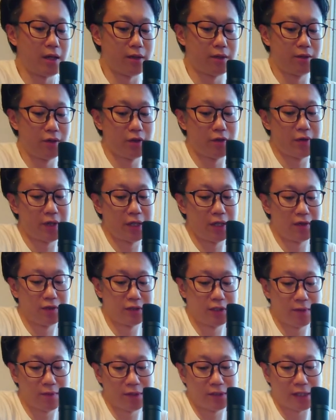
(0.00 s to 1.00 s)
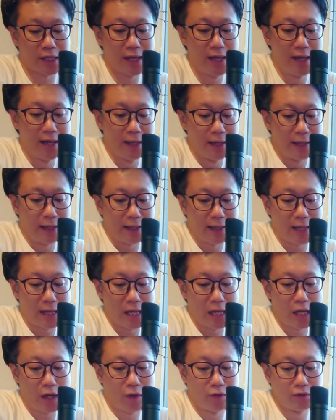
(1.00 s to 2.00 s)
はいというわけでございまして
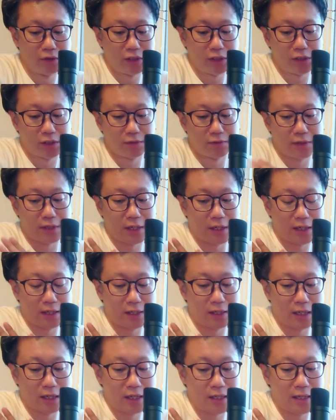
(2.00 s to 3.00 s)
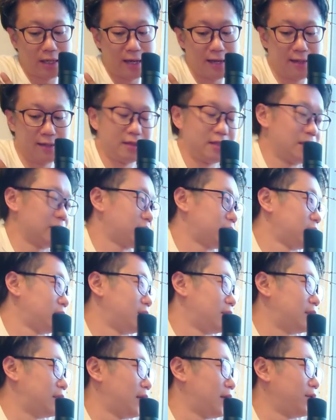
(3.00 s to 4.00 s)
えー、本日はやりがいにつ
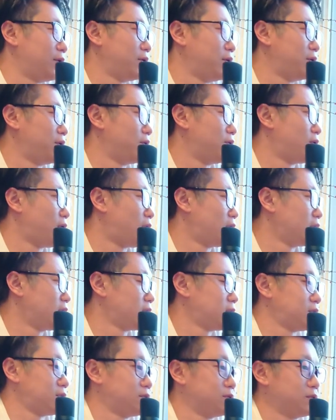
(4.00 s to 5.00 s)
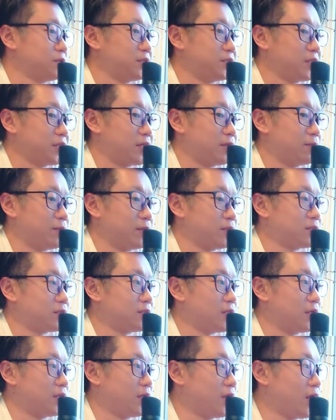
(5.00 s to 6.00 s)
いていろいろお話をしてきまし
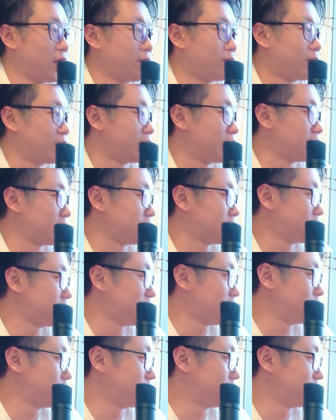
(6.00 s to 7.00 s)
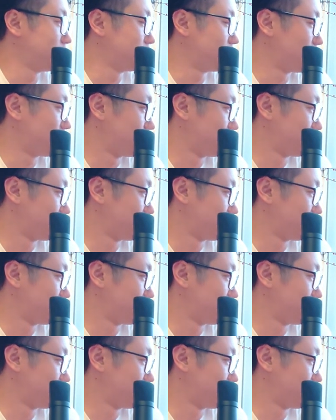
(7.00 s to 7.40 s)
たね今ね CM